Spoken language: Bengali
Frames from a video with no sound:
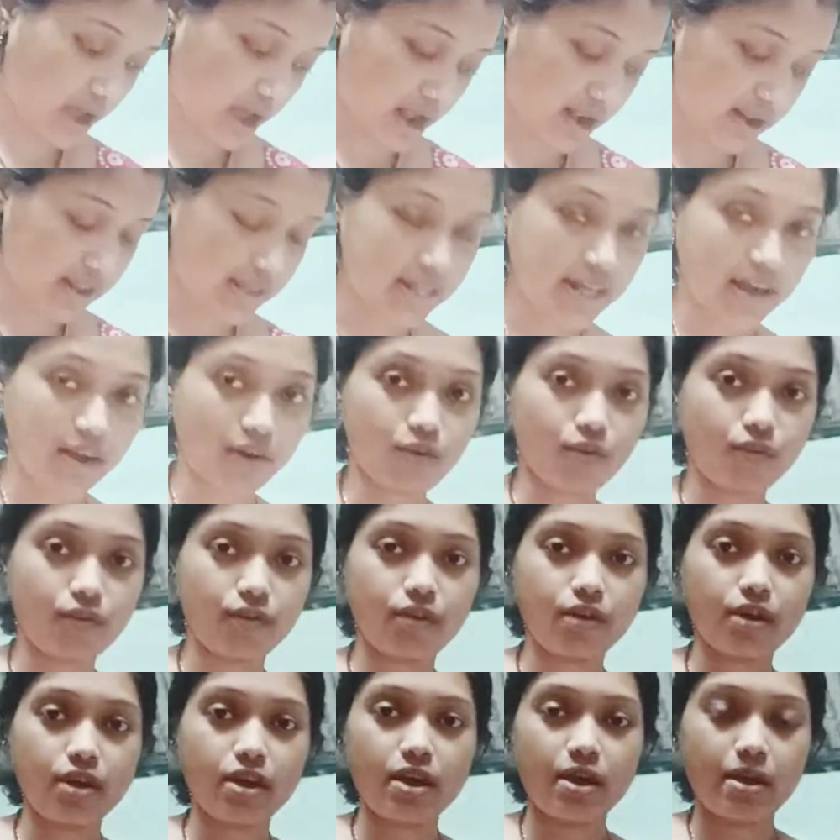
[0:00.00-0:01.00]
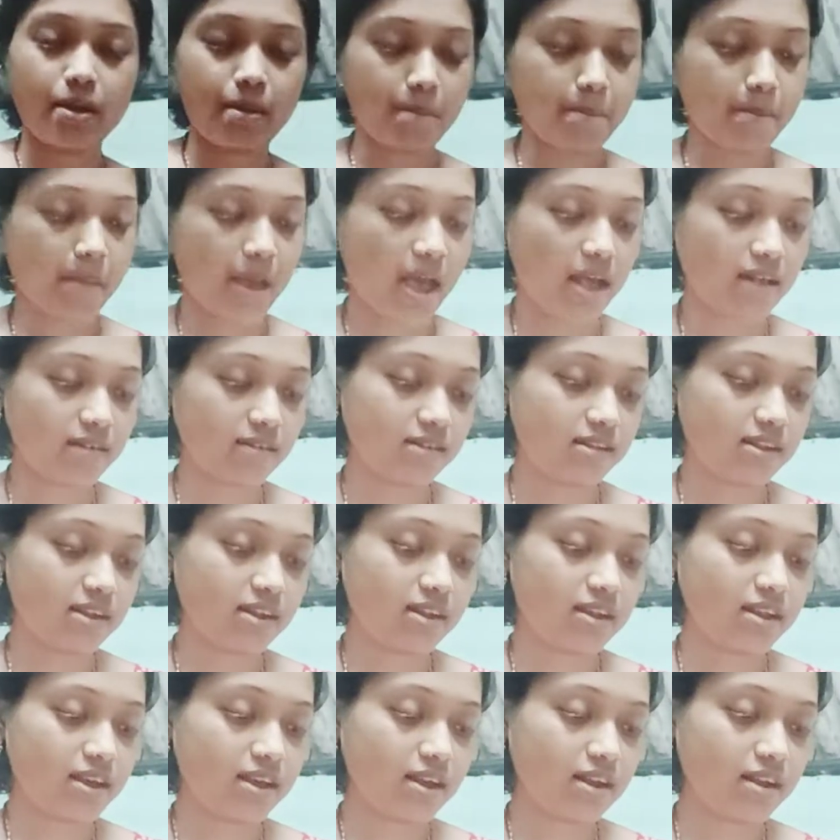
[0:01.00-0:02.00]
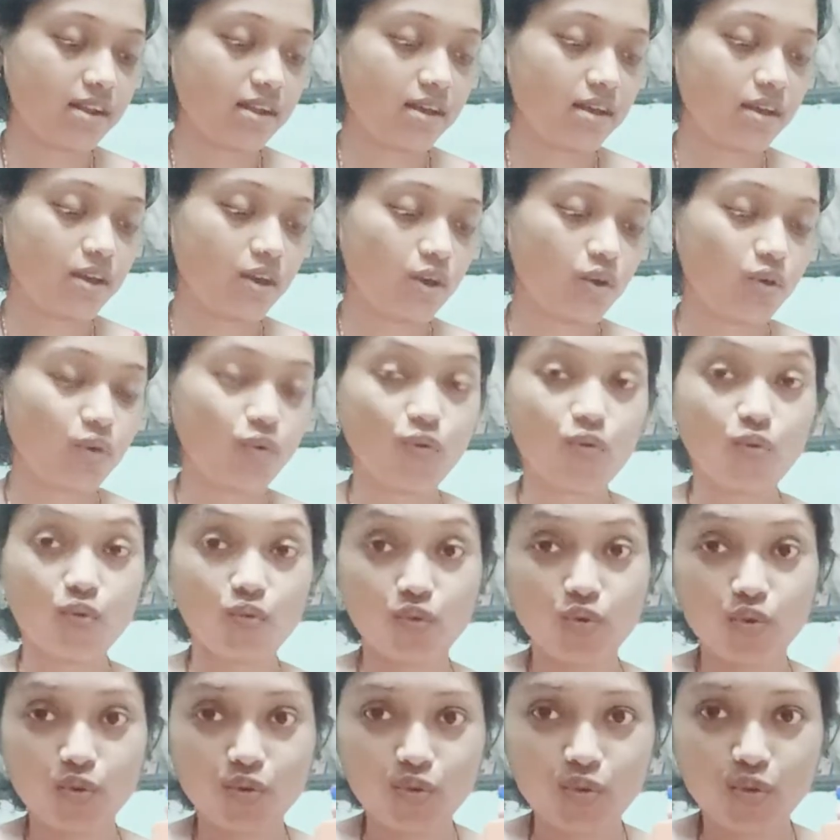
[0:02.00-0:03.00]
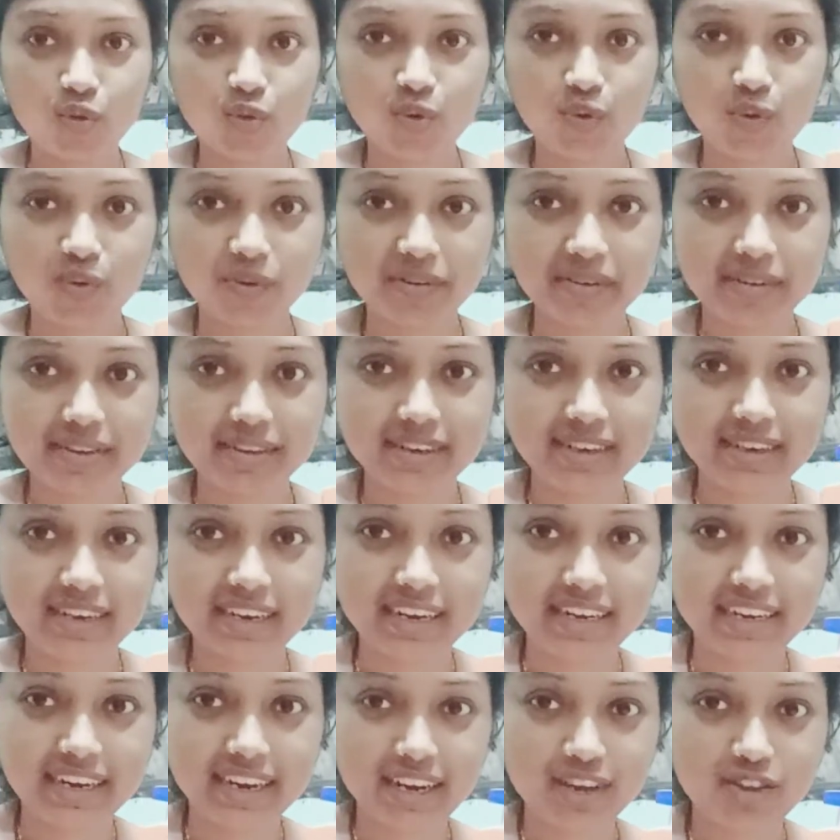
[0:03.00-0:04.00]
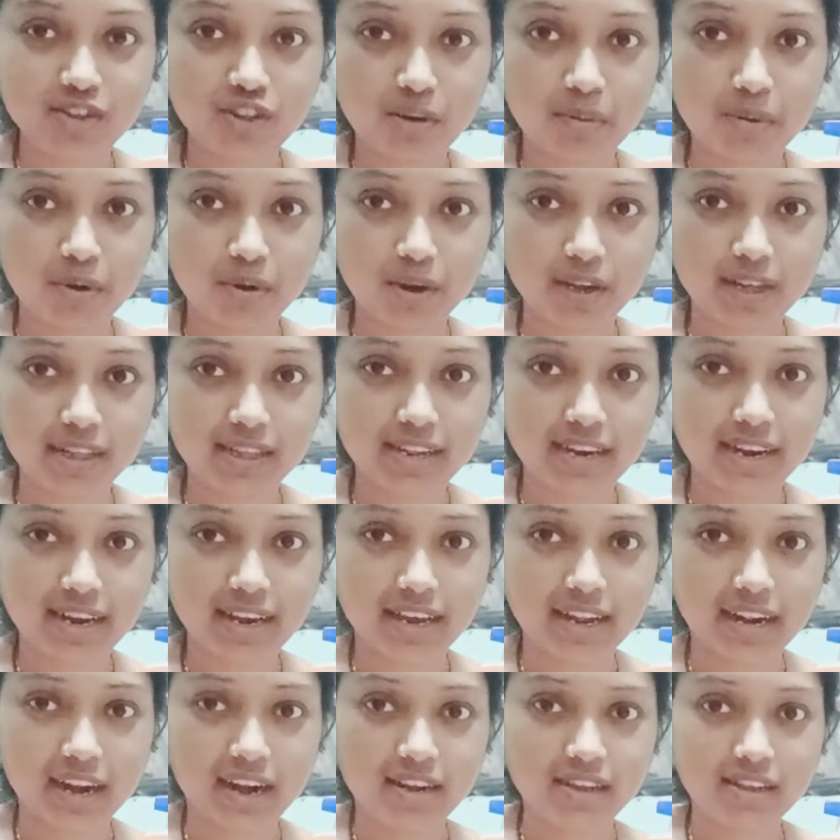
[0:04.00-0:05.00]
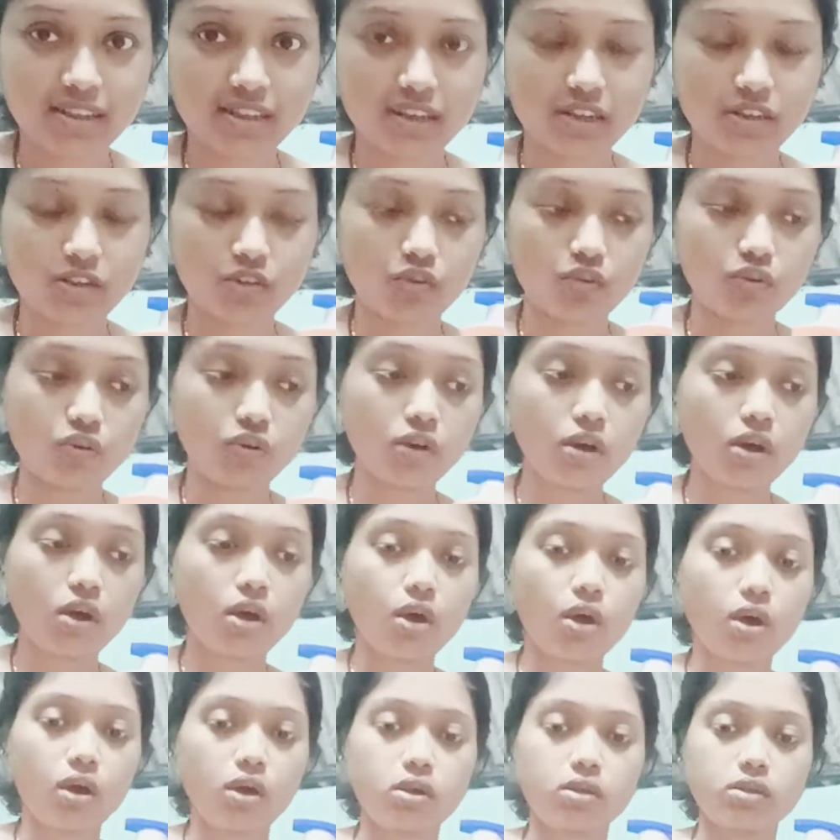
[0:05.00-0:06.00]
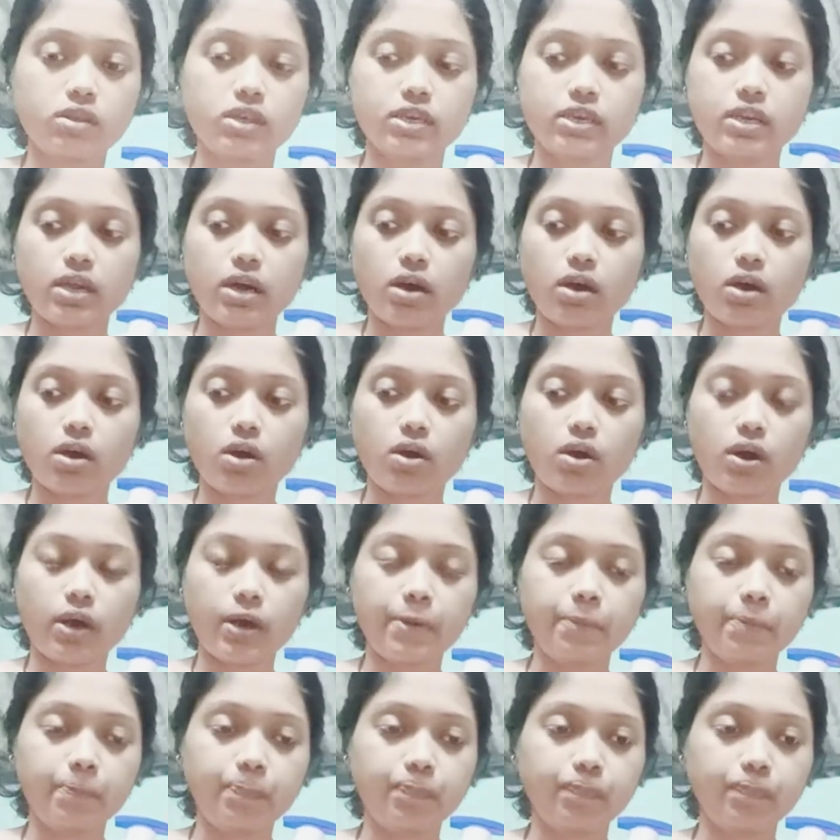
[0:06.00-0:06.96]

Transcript: আর এই দেখো ভ্যাসলিনের কোকোগ্লো এটা কিন্তু আমার অনেক দিনের কেনার ইচ্ছা ছিল যেটা হয়